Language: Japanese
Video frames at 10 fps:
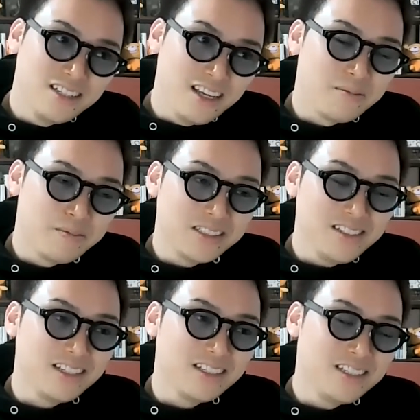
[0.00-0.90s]
で、
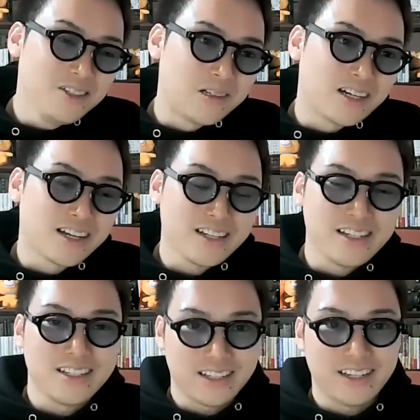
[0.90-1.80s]
別に費用かから
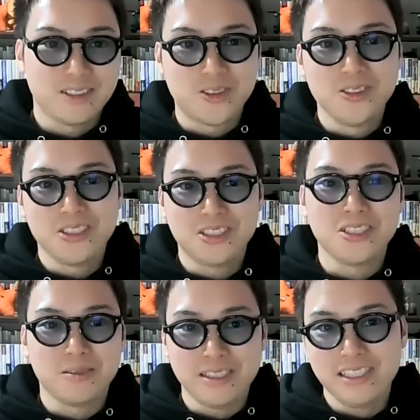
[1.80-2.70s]
ないんだったら導入し
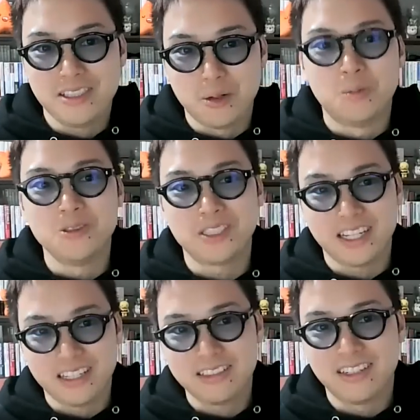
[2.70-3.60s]
といてもいいって思う
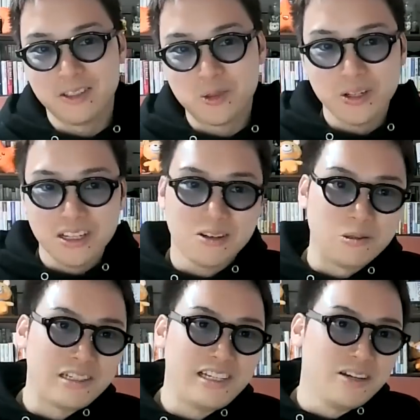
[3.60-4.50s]
じゃないですか。これ
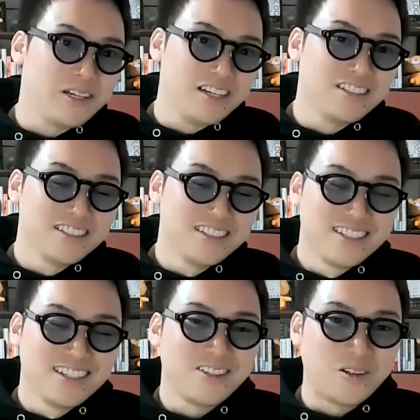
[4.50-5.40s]
が大きな罠。
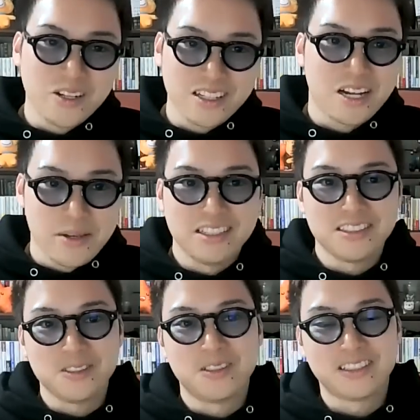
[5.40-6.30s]
これはダメな
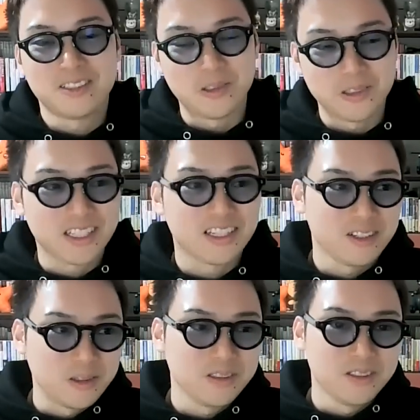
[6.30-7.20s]
んですよ。登録さ
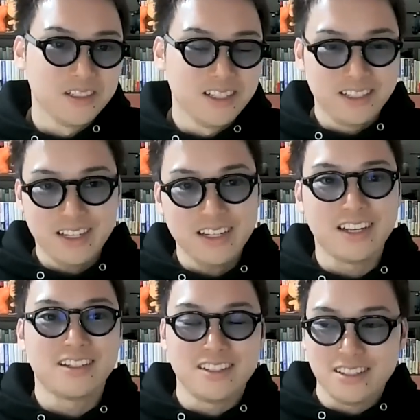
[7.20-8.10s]
せておくと。なん
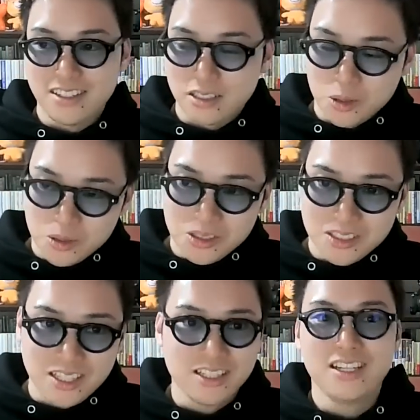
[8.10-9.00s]
でかって言ったら、登
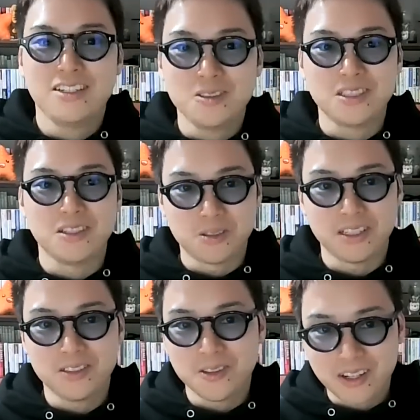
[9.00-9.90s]
録させているっていうこ
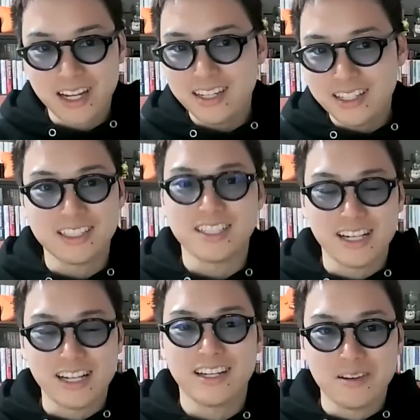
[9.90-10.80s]
とは、そこ管理し
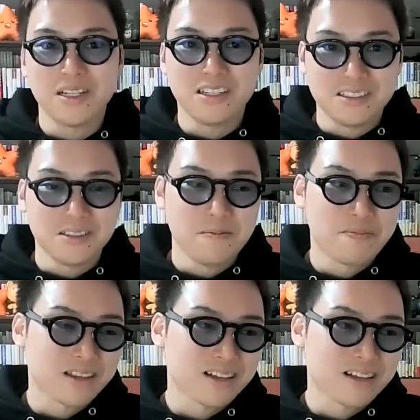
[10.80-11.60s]
なきゃいけないわけですよ。